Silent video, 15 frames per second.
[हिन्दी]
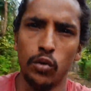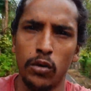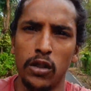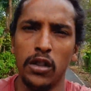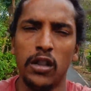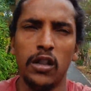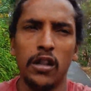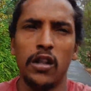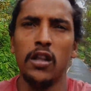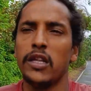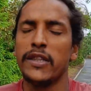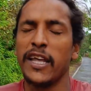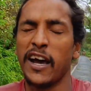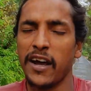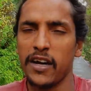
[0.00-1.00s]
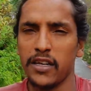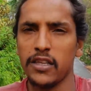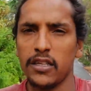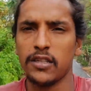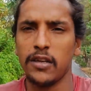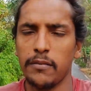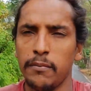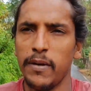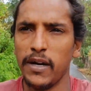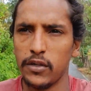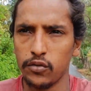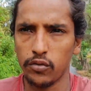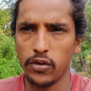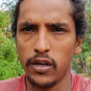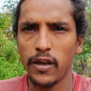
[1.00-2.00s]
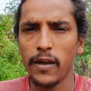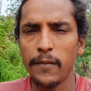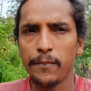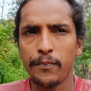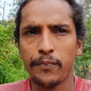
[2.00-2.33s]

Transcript: धूल ढक्कर थी सब बैठ चुकी है